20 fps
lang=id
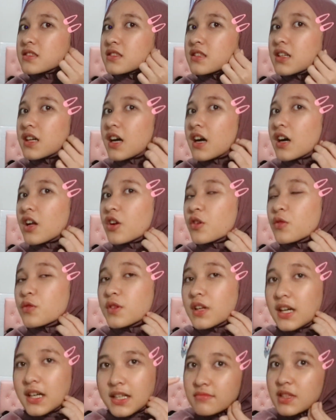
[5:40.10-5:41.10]
nah kalau
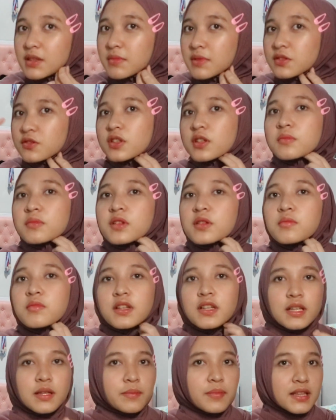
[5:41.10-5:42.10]
udah dimasukin baru boleh
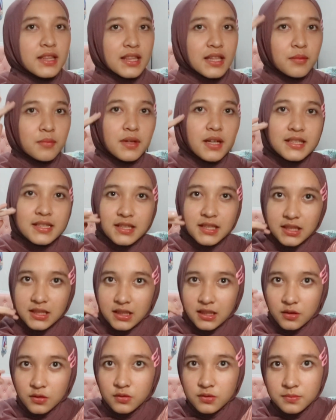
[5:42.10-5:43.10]
dilipet nah belah sininya
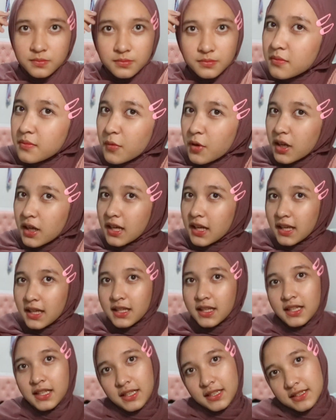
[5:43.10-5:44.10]
tuh boleh kalian
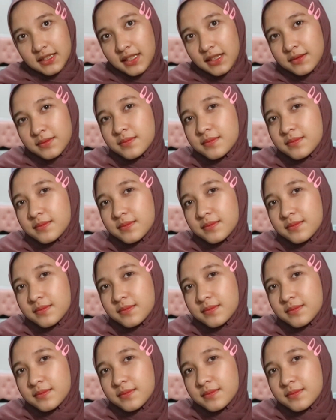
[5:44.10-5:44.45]
gini aja